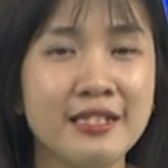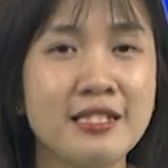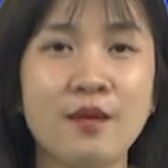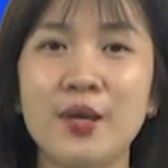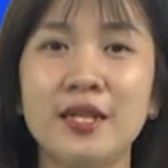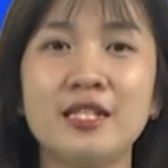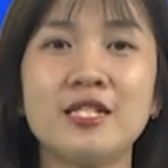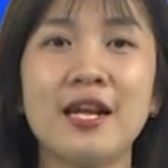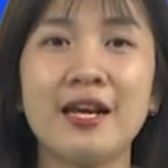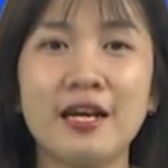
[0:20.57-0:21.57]
下面一
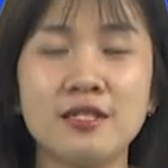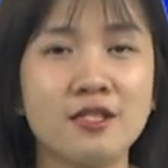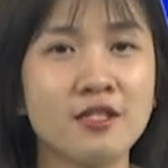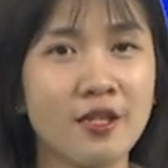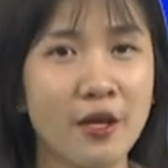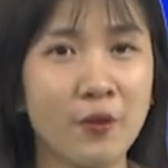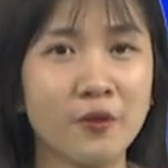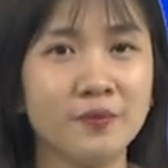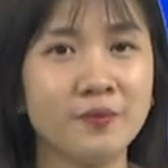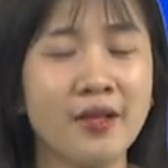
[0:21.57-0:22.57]
起来看信息内容。